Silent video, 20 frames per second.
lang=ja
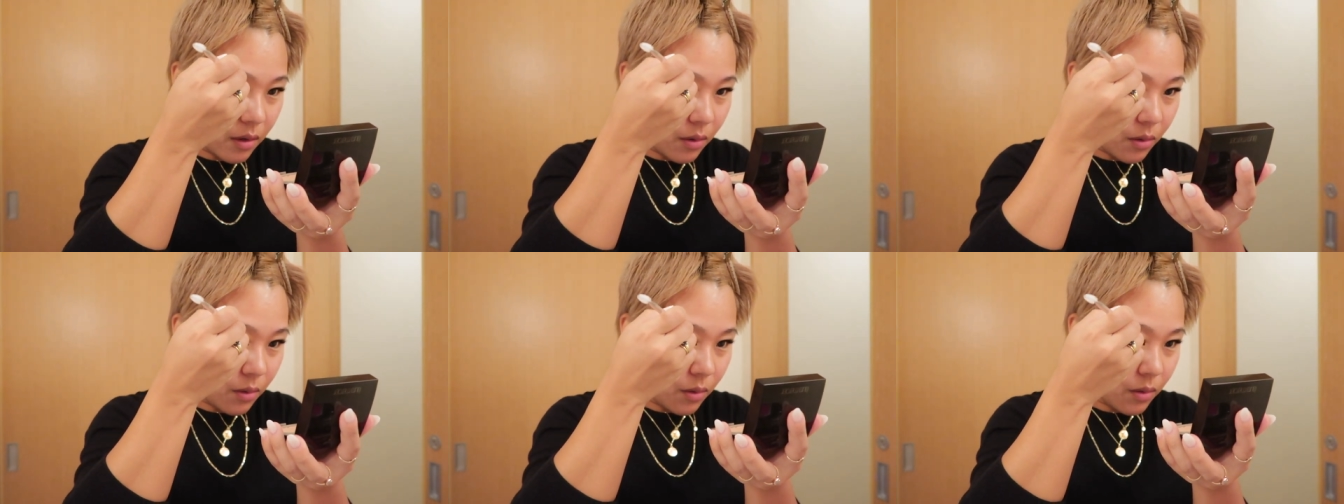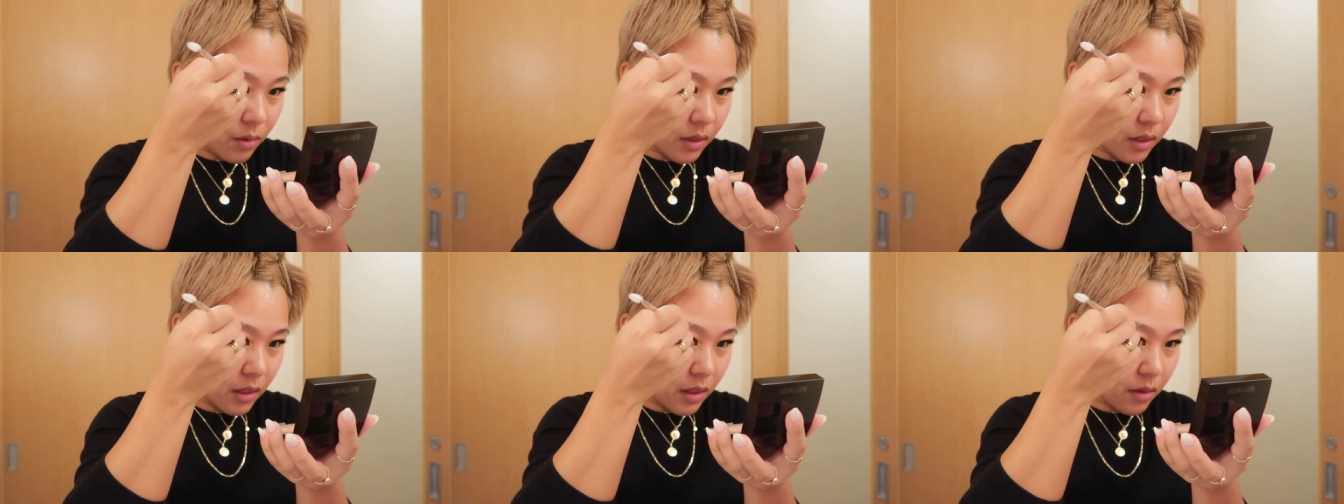
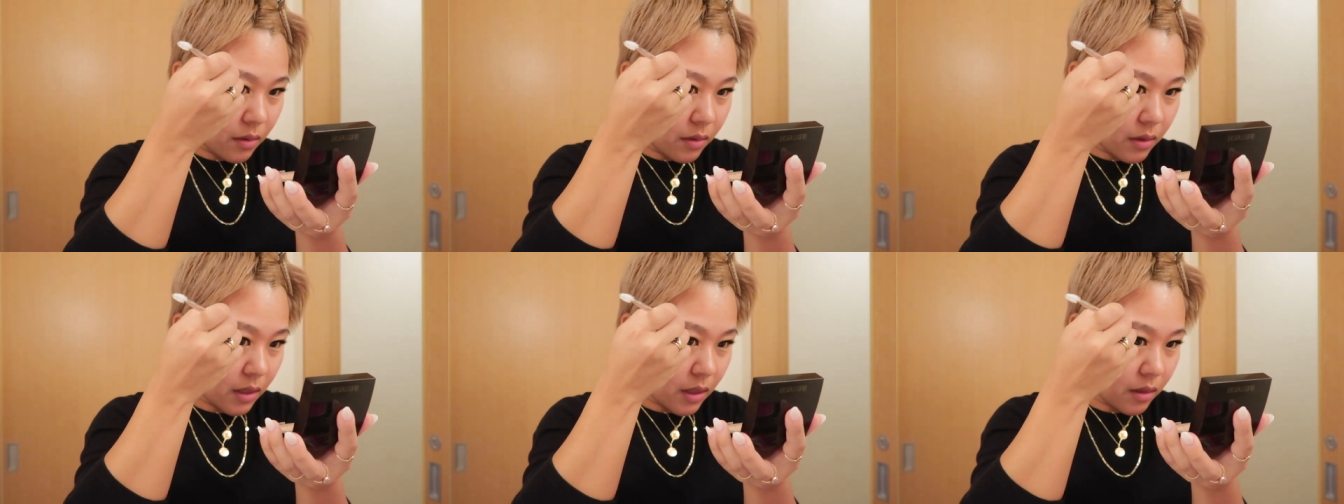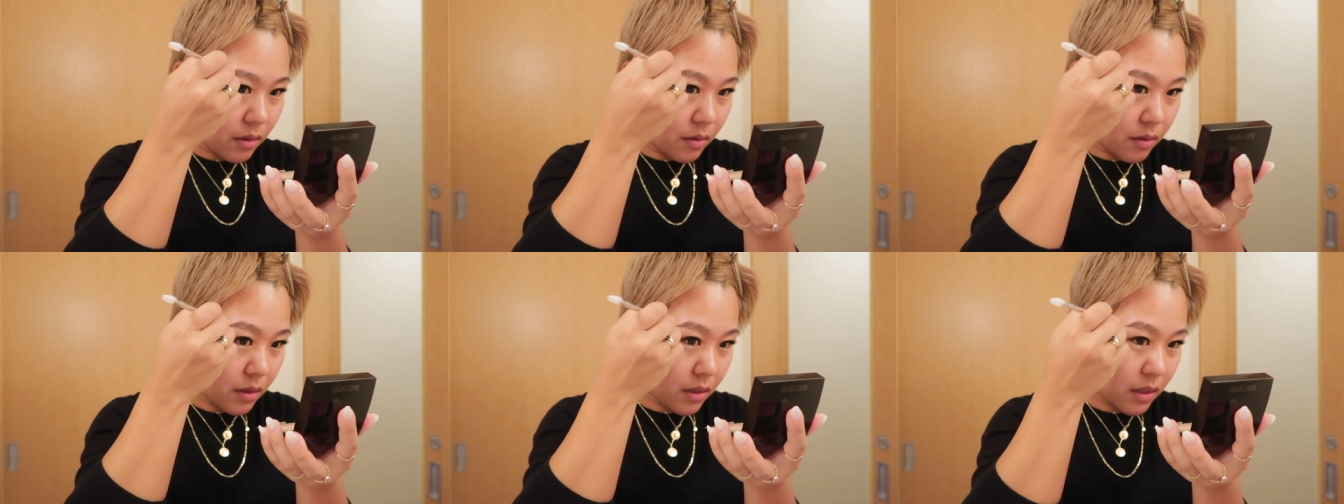公式の
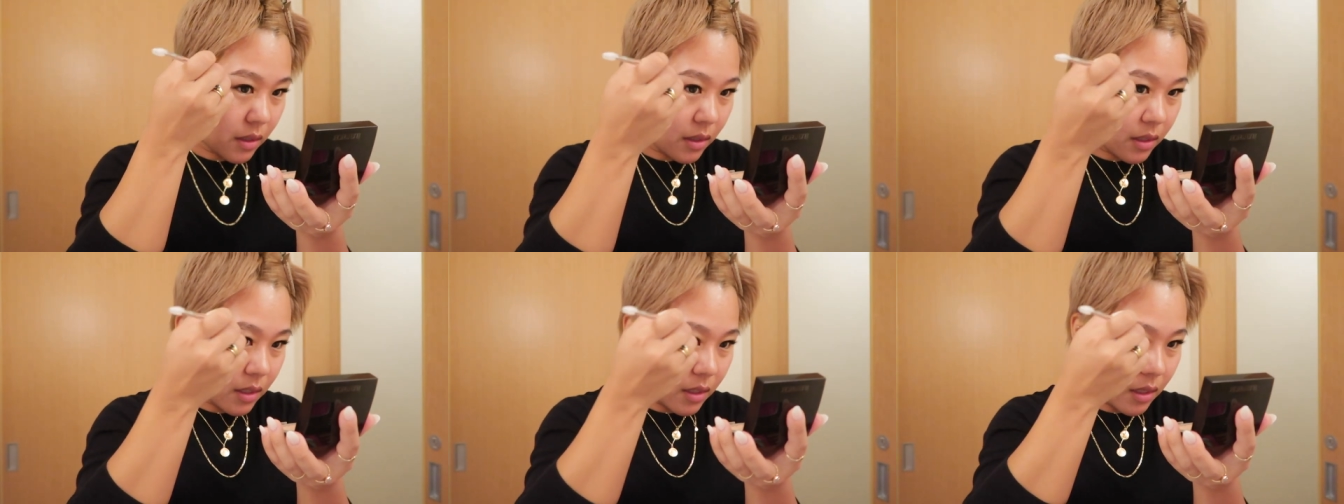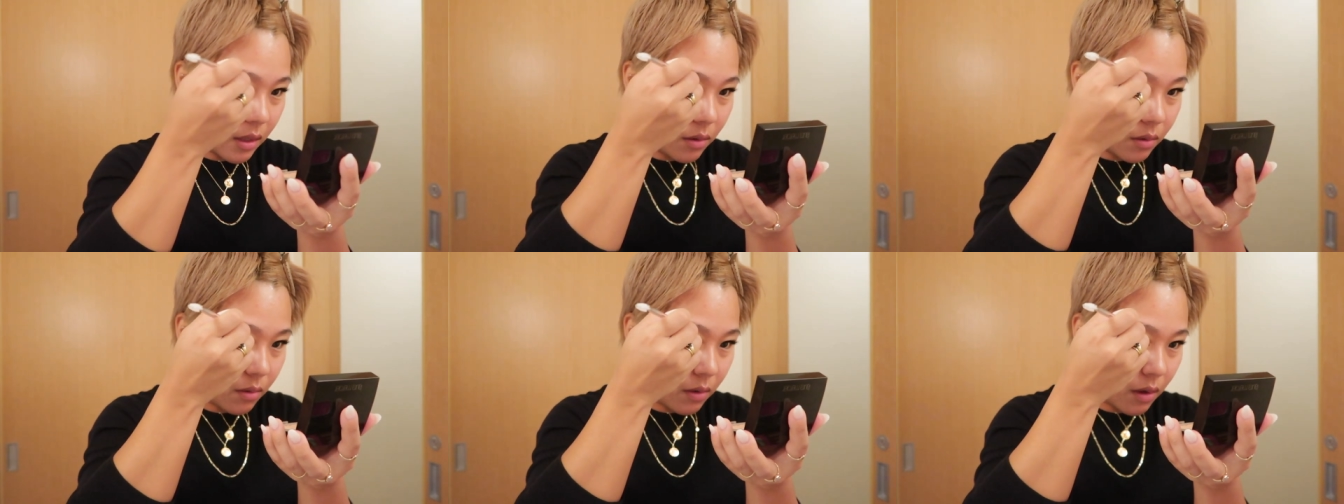サイトでさ
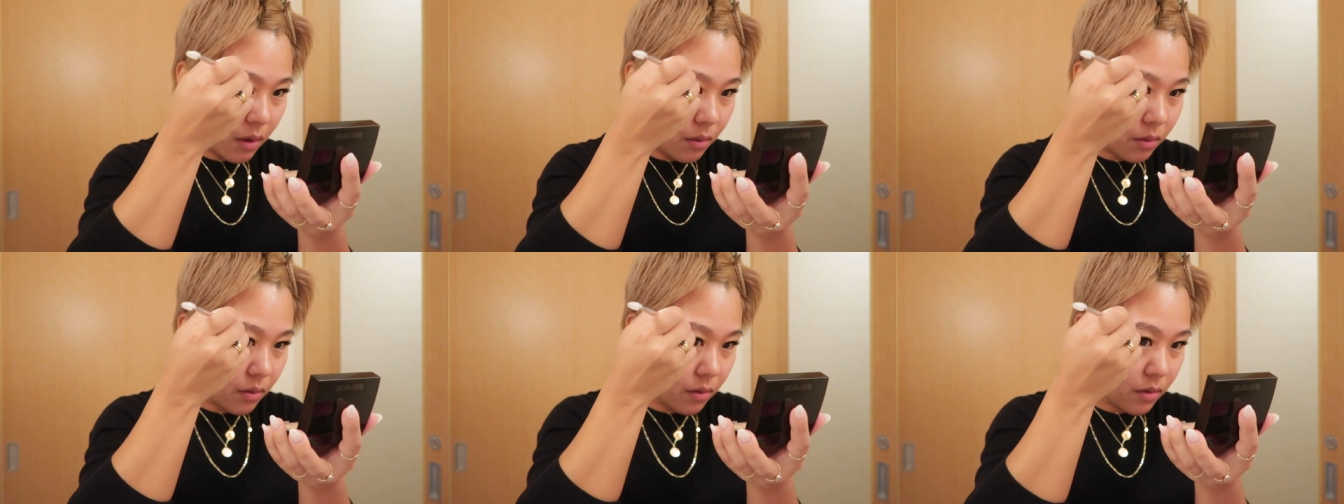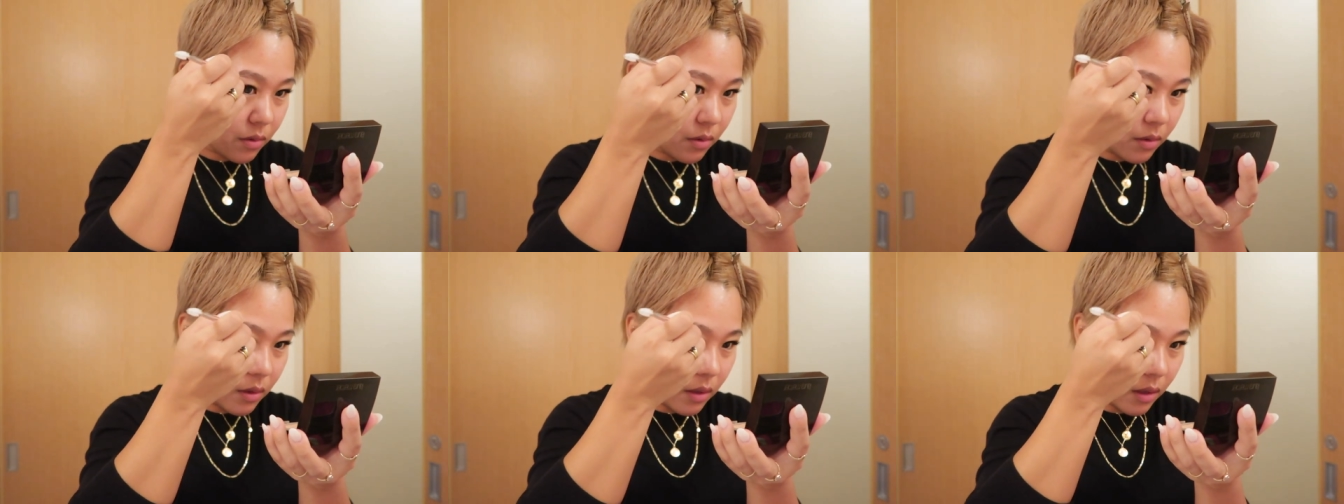チケットを買おうと
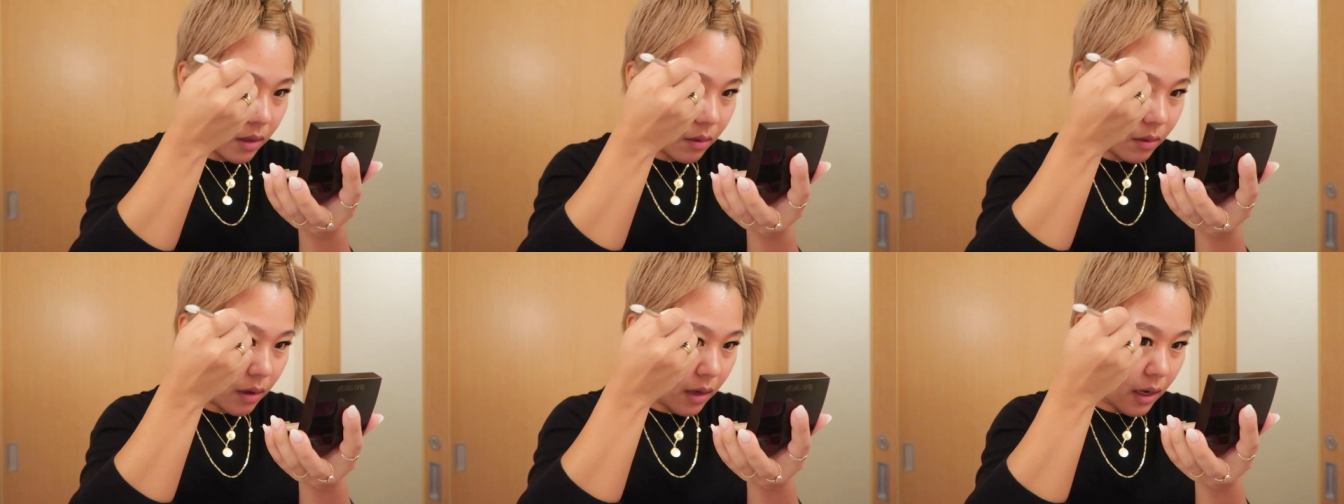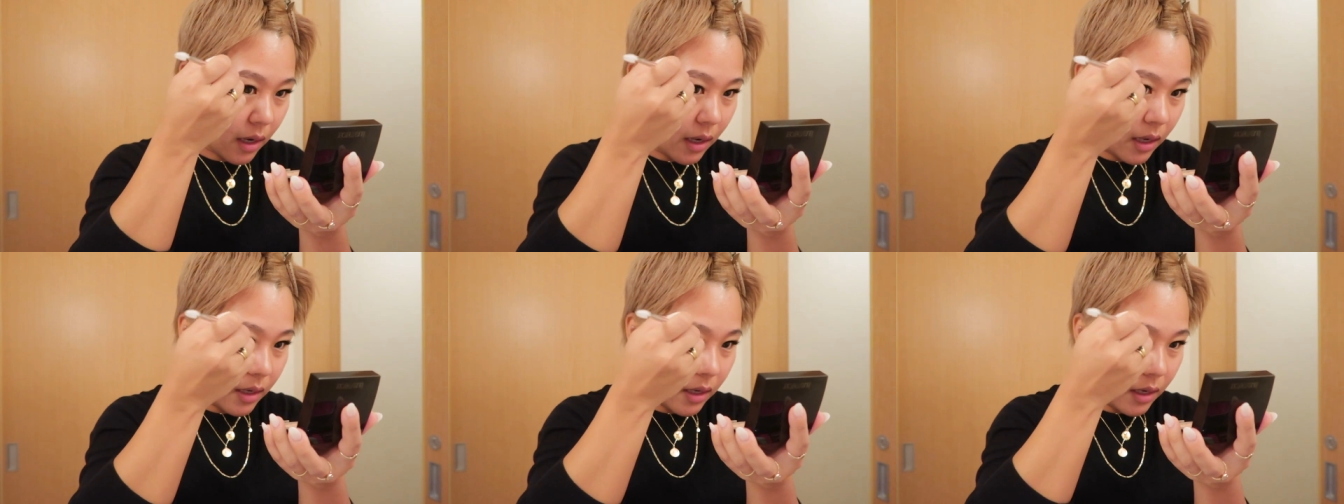するんだけど
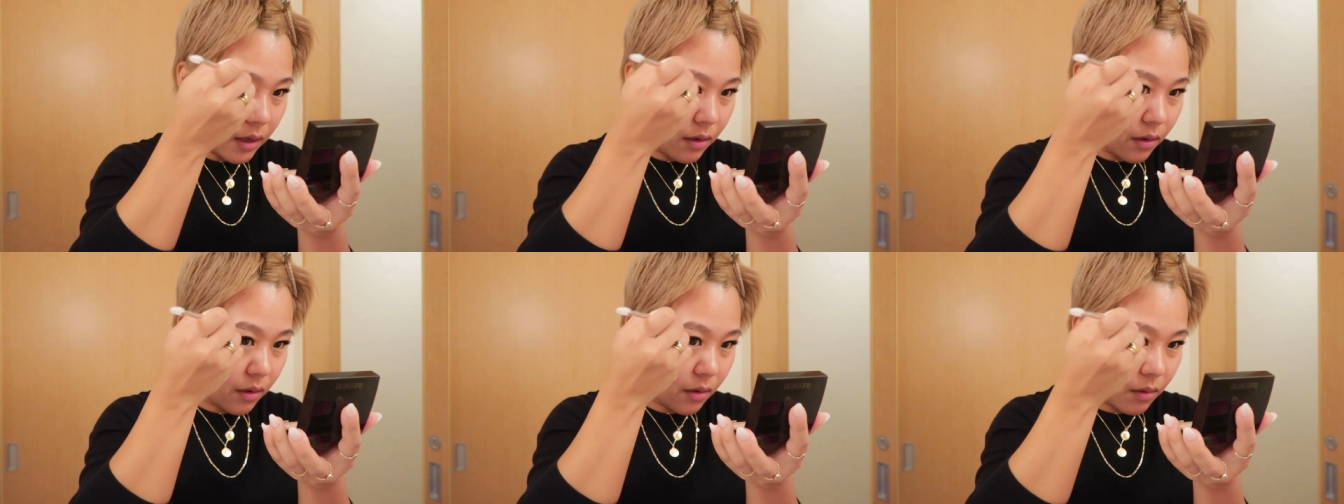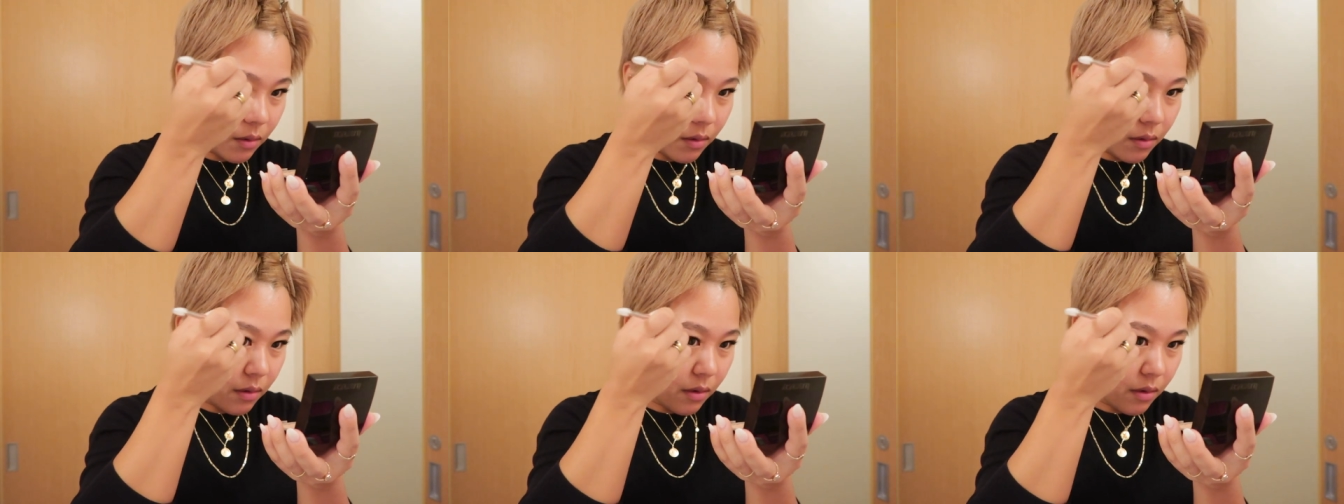買えないのよ